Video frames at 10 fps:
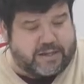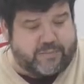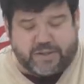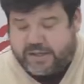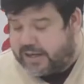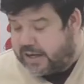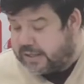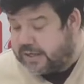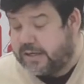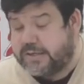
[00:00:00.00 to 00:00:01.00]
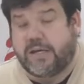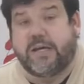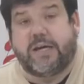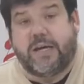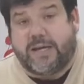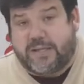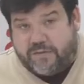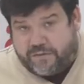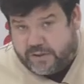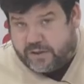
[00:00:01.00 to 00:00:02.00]
también dejar atrás. Es
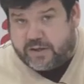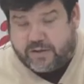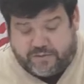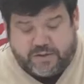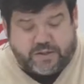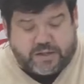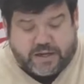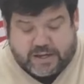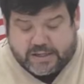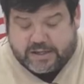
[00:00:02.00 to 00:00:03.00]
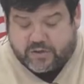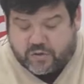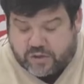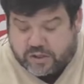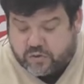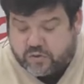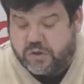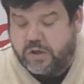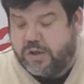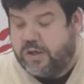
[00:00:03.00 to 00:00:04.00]
difícil, es difícil dejar atrás estos datos
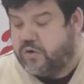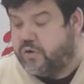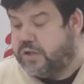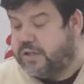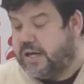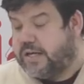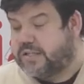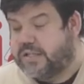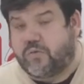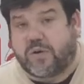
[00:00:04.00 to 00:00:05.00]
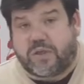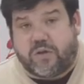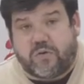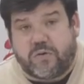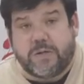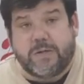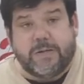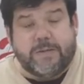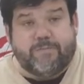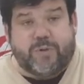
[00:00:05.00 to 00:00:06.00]
con esta situación,
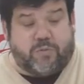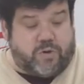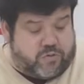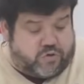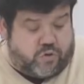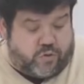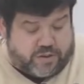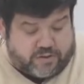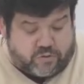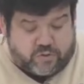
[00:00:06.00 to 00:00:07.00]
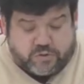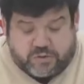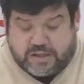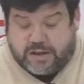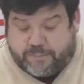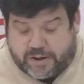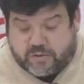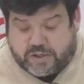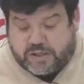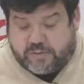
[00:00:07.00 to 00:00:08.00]
pero bueno, son los datos del
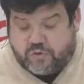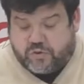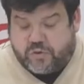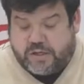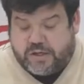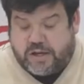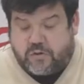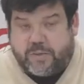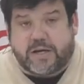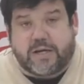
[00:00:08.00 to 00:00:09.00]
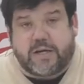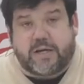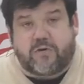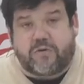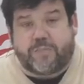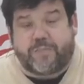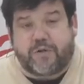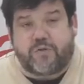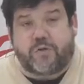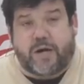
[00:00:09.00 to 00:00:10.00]
paro que tenemos hoy en la comarca con
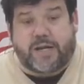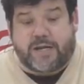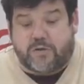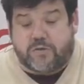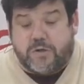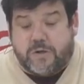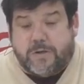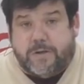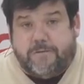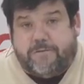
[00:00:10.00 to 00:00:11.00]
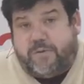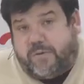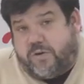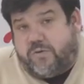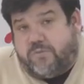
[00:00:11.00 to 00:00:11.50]
respecto a enero. Febrero